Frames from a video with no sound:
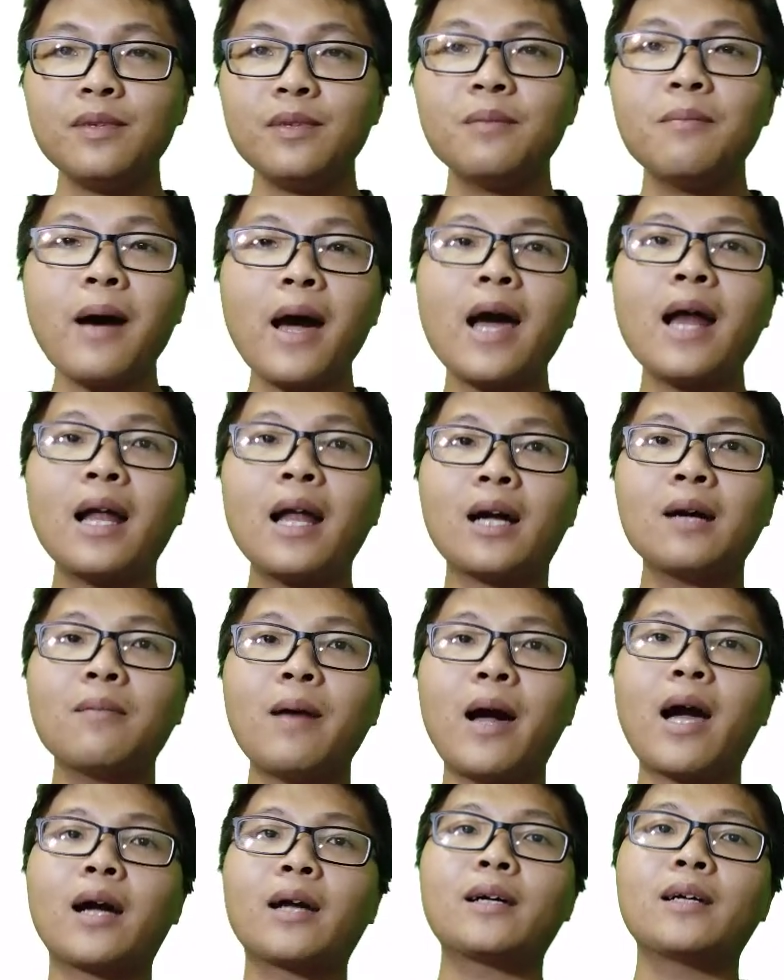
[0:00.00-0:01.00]
thứ ba là các
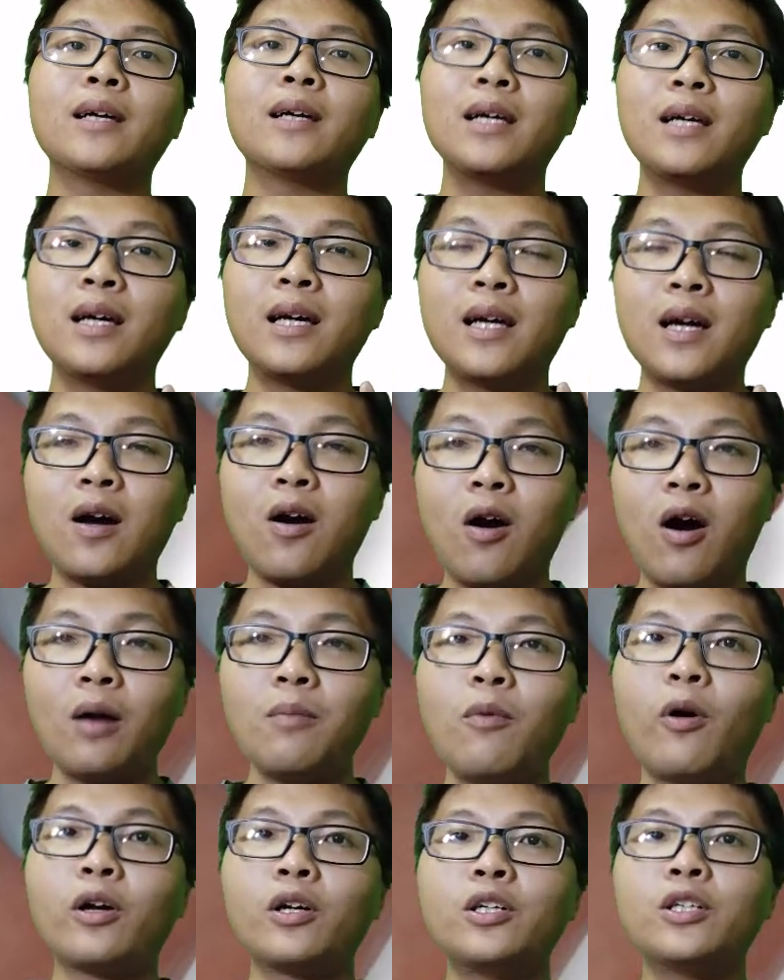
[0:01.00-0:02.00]
bạn
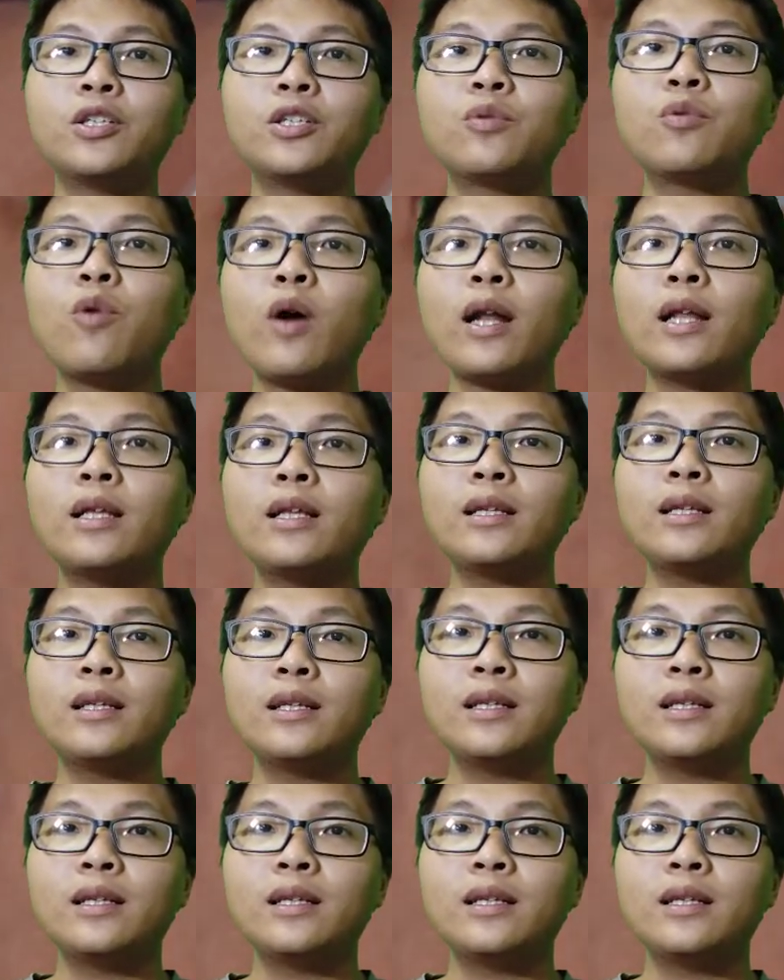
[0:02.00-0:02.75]
hỏi mọi người xung quanh